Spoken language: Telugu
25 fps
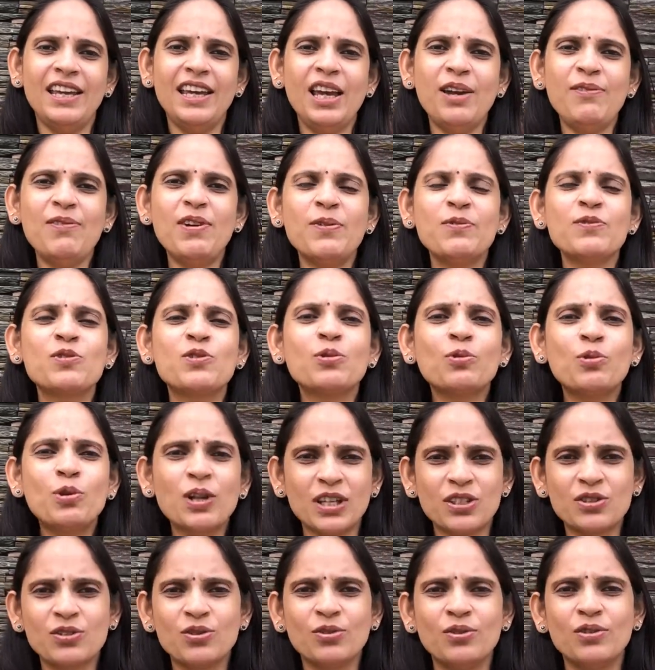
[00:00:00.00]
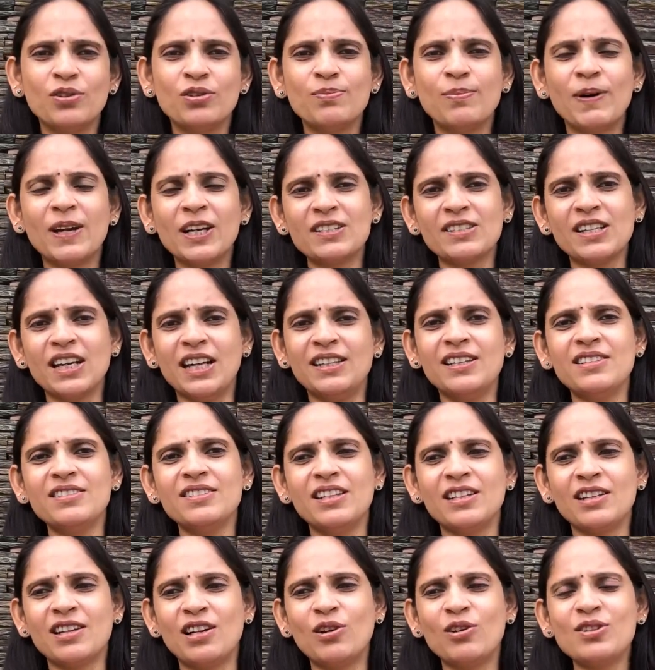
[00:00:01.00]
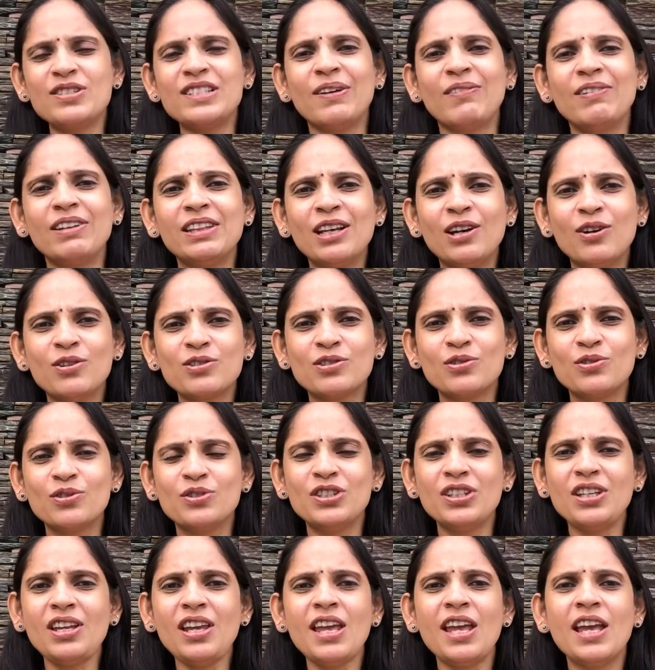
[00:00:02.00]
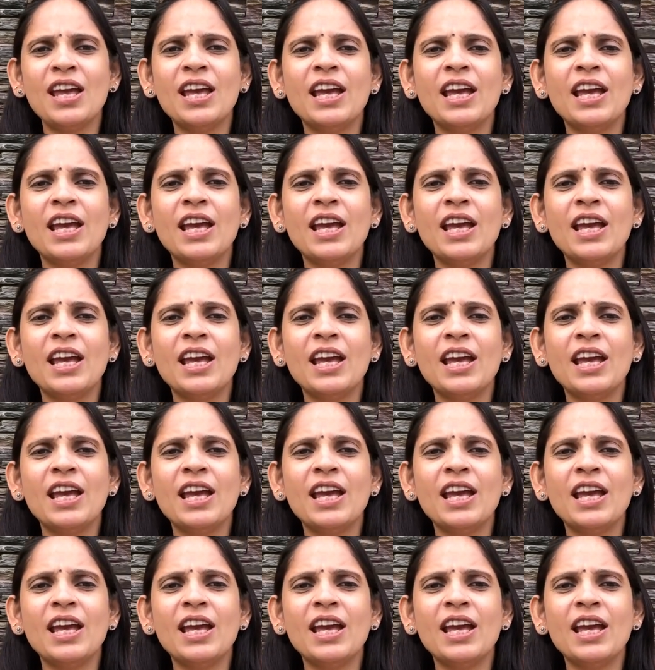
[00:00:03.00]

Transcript: ఏవేవి చూడొచ్చు మన జాతక చక్రంలో సెవెంత్ హౌస్ నుంచి